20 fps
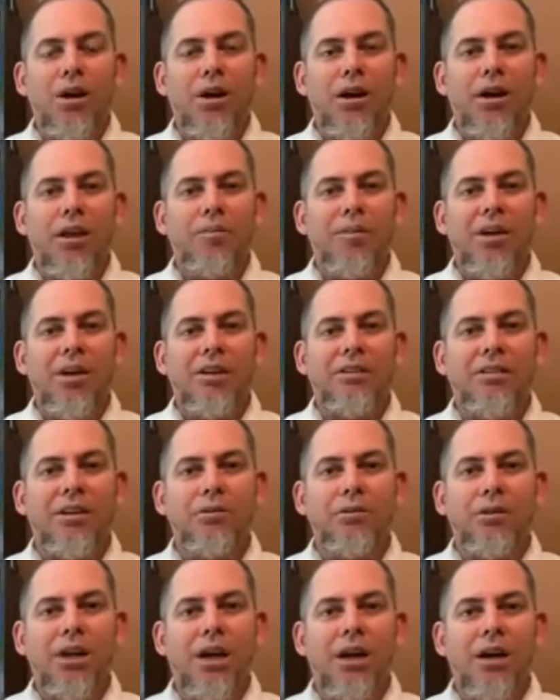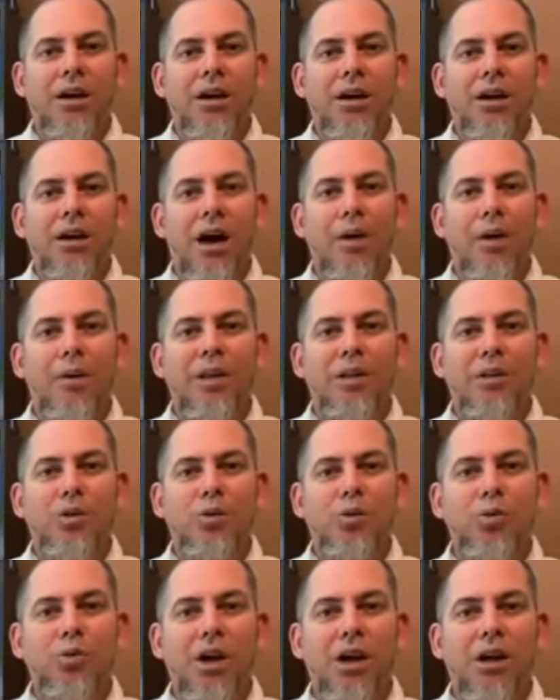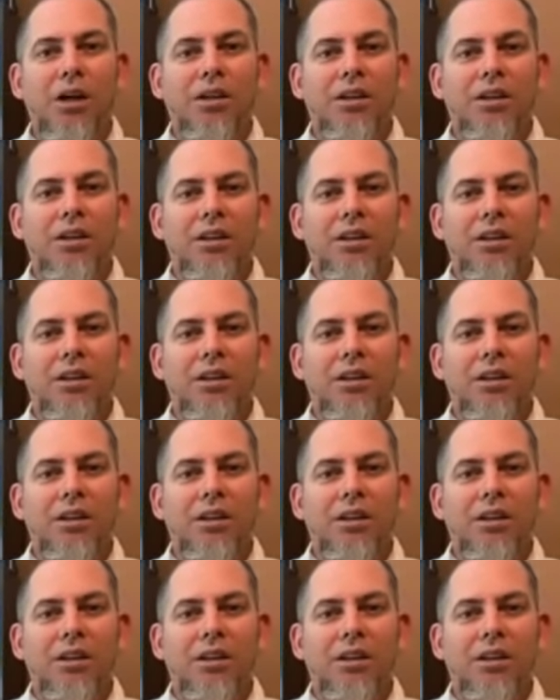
además de ser una aventura